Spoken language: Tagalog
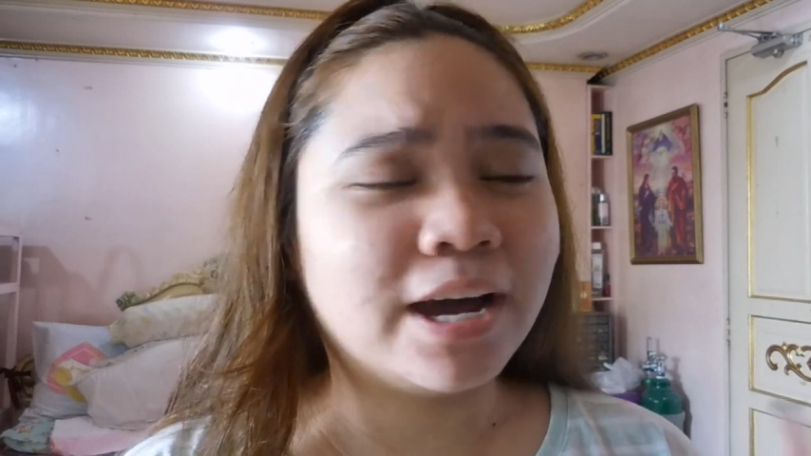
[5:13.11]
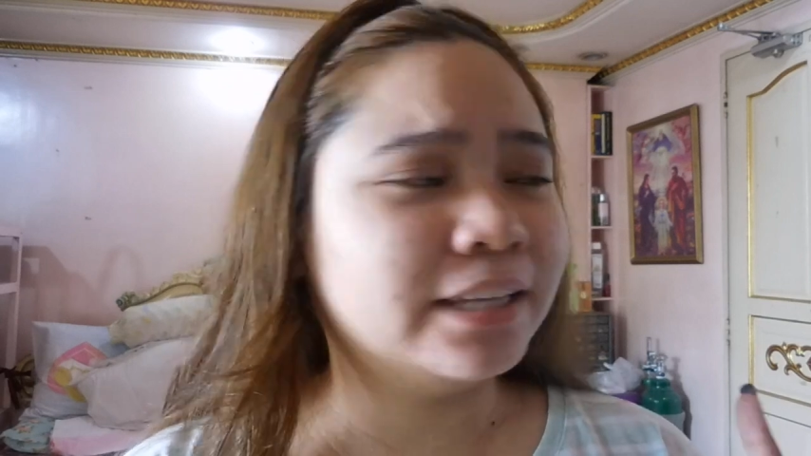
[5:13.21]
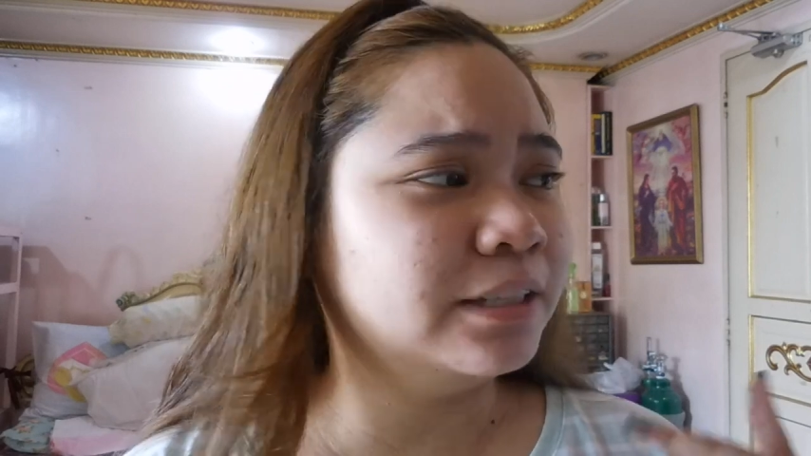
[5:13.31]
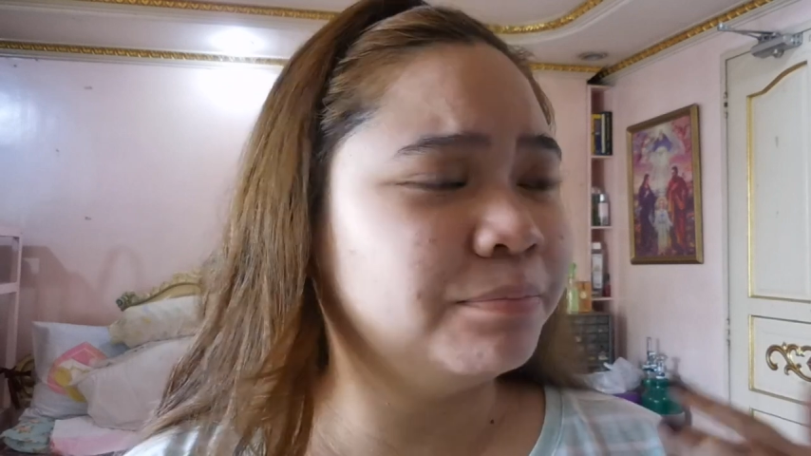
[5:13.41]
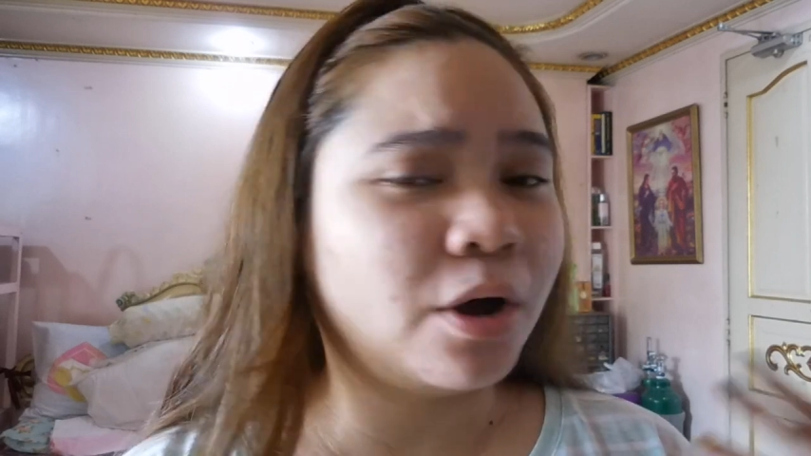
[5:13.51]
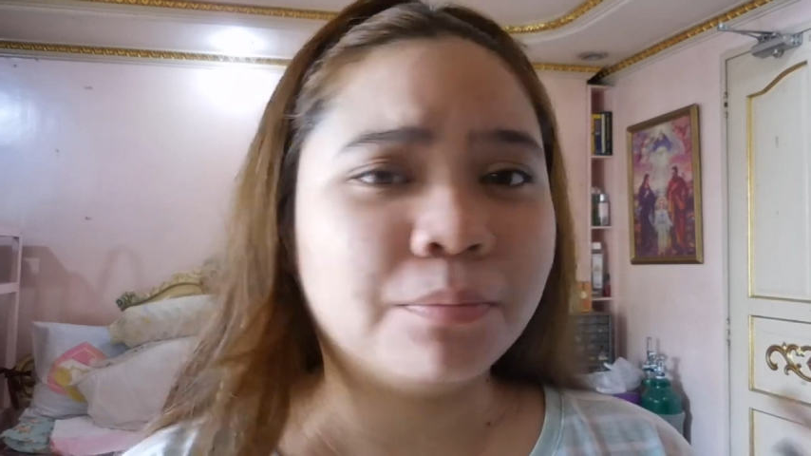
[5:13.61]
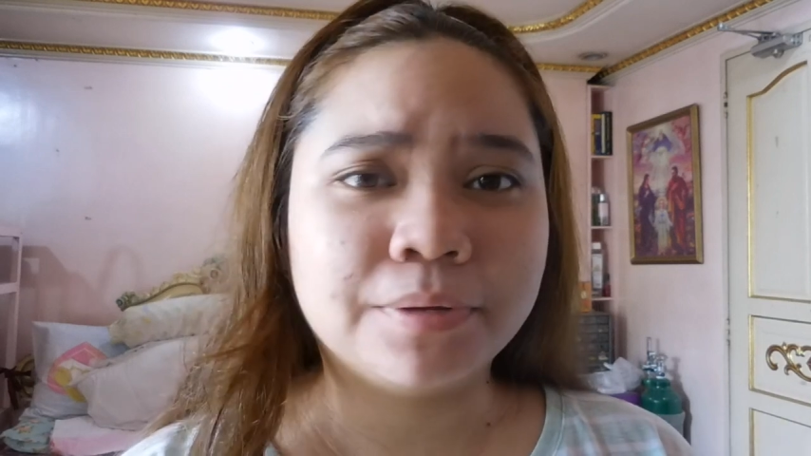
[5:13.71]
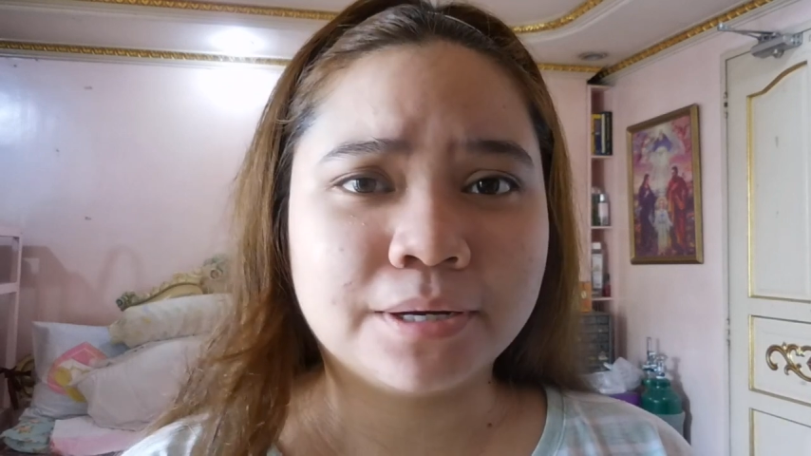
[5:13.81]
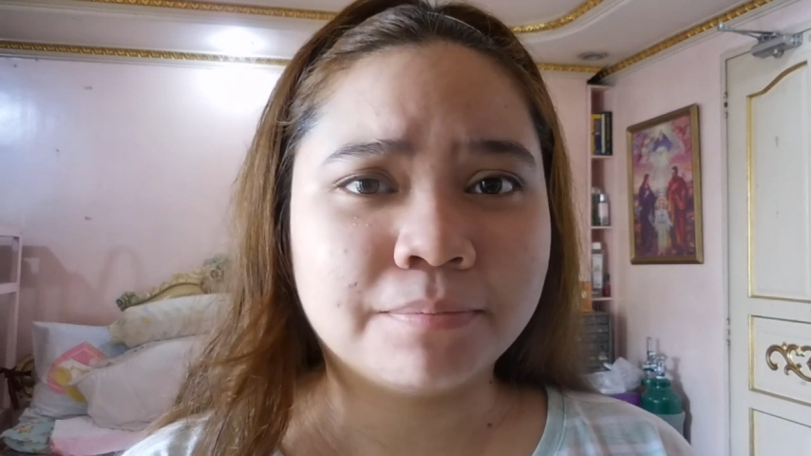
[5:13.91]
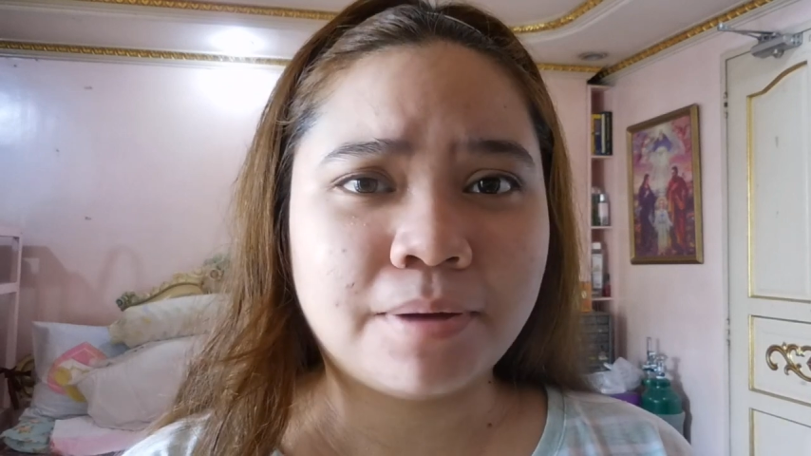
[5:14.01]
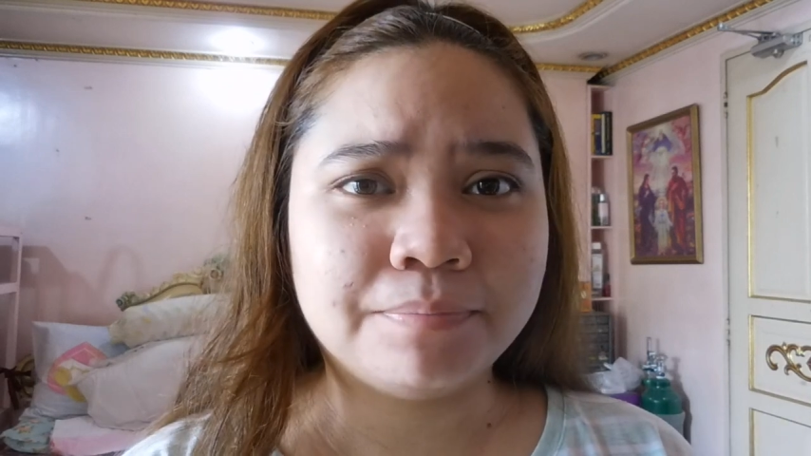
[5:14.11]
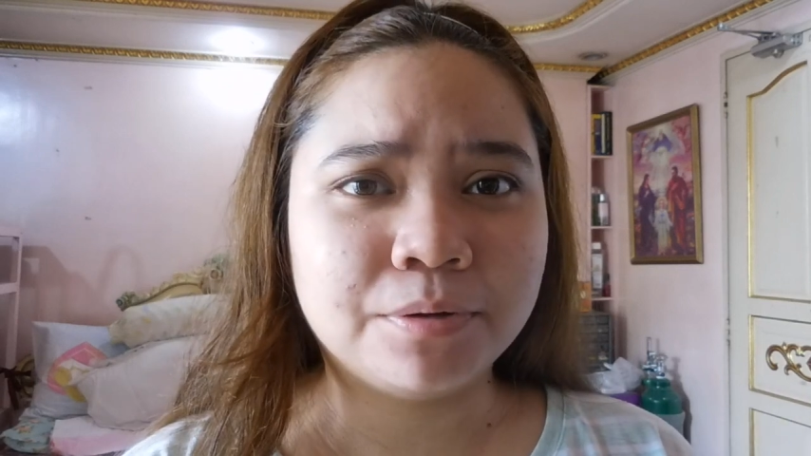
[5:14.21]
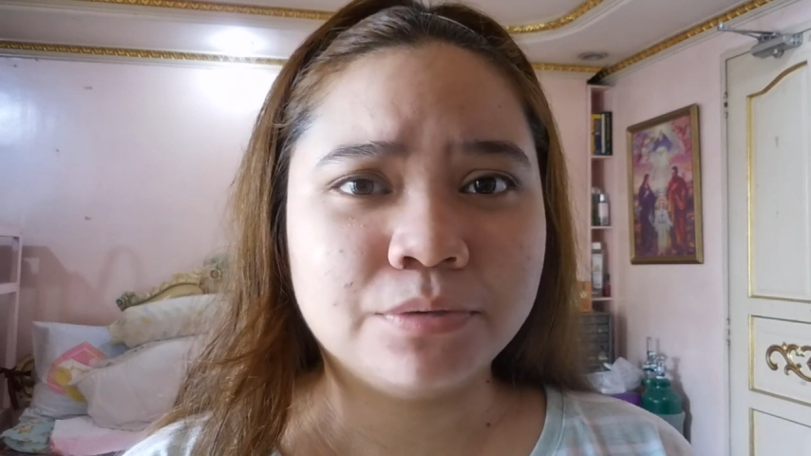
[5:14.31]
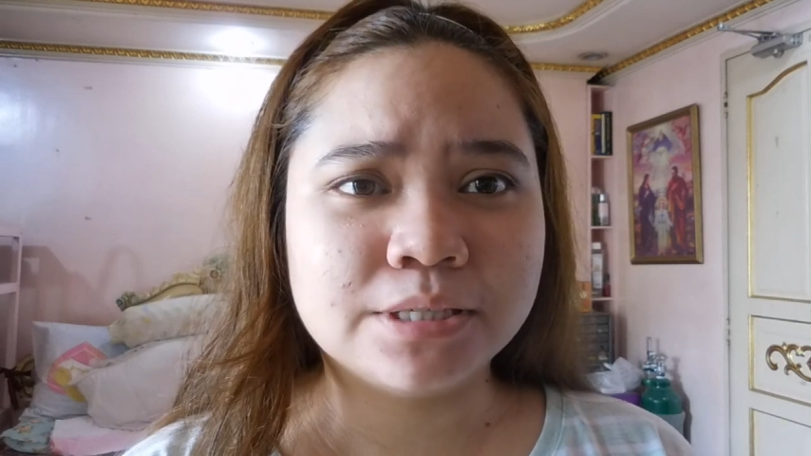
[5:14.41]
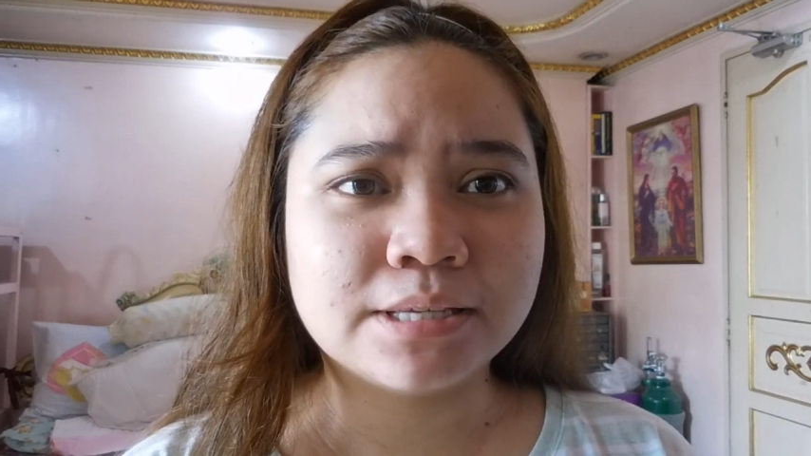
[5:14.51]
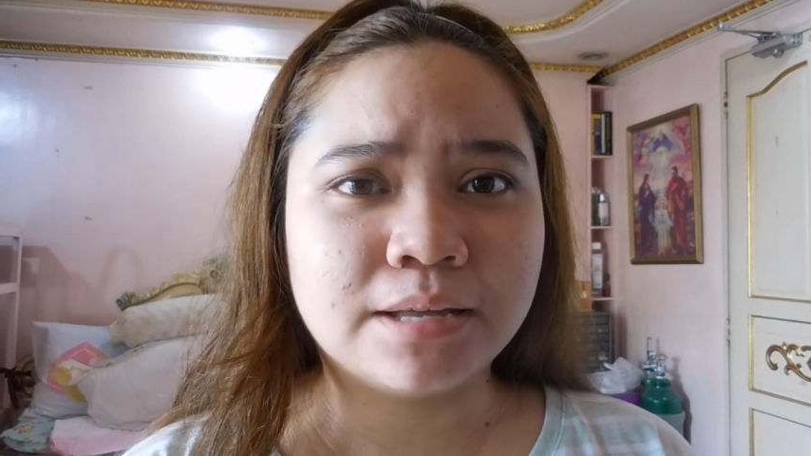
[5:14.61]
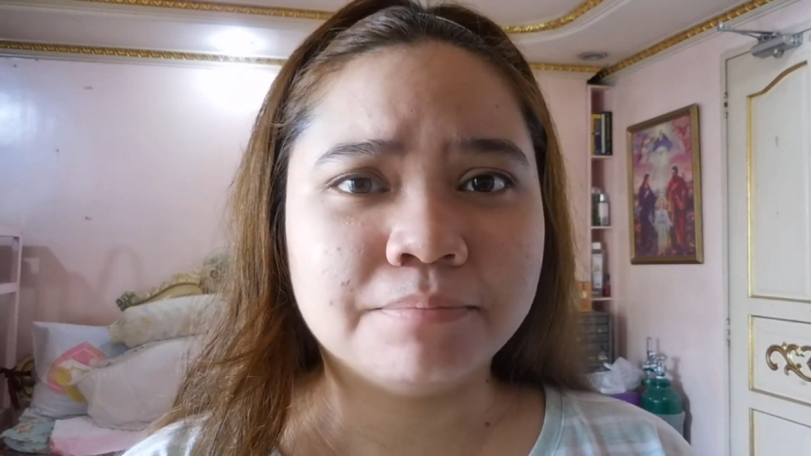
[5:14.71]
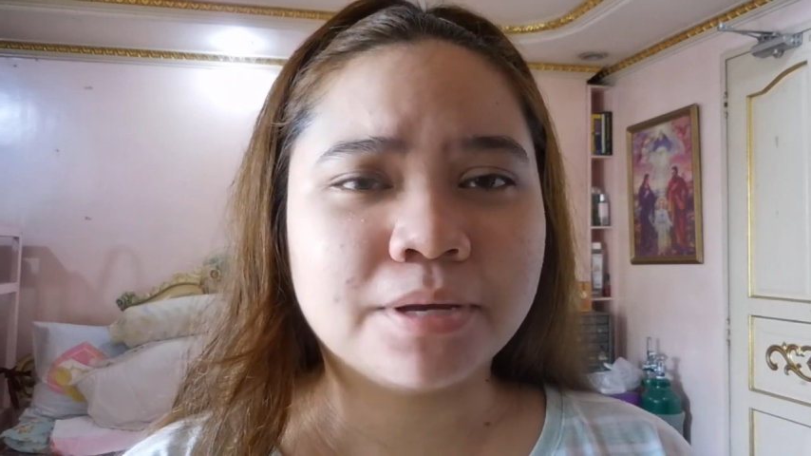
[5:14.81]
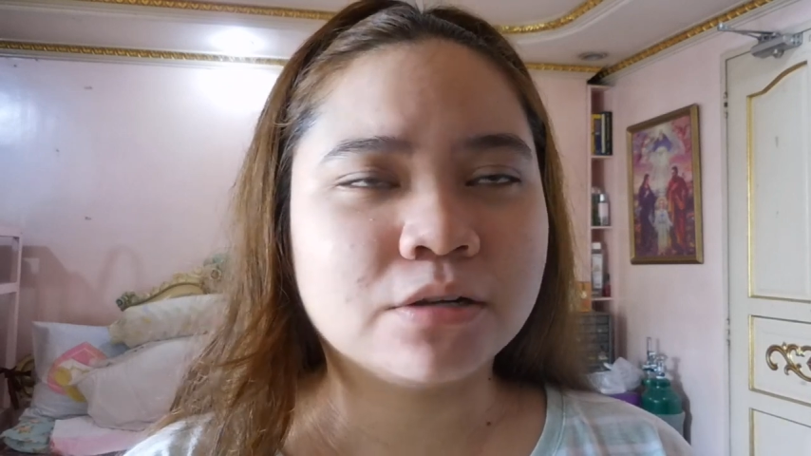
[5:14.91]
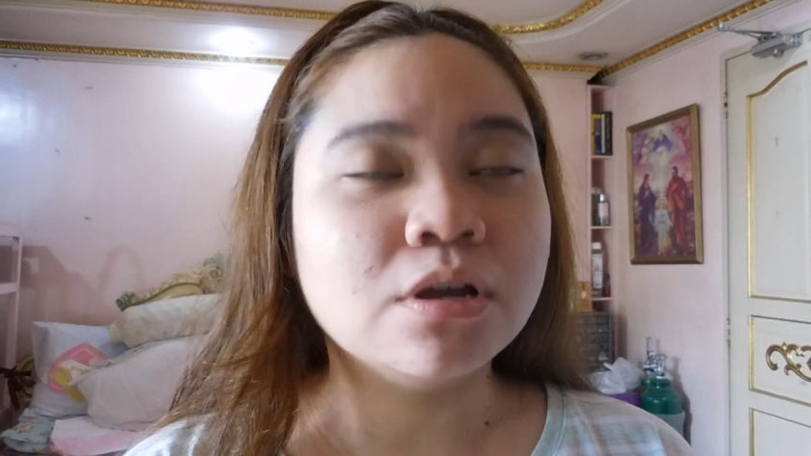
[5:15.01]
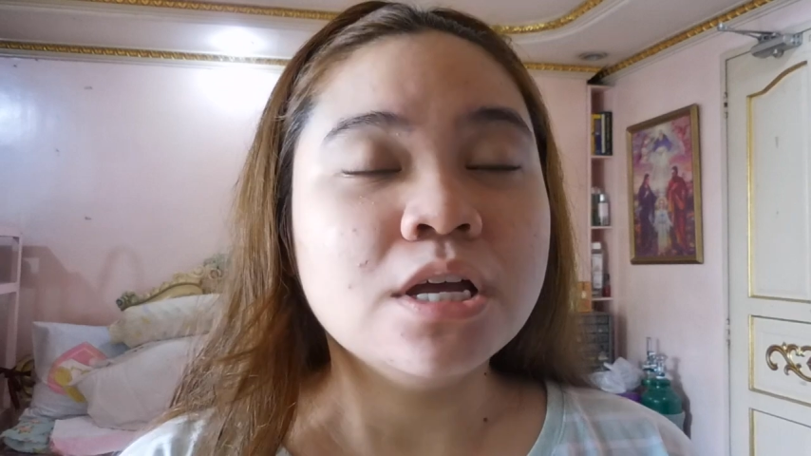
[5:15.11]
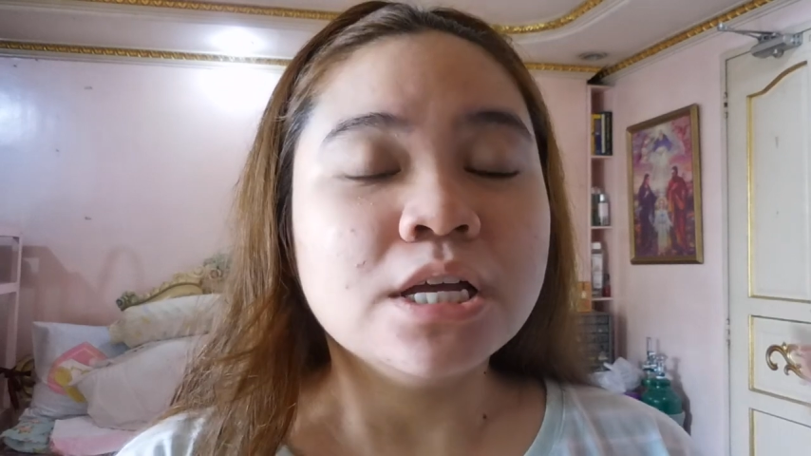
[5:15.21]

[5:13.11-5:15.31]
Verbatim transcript: kahit di pa ako pinagpapawisan. Pero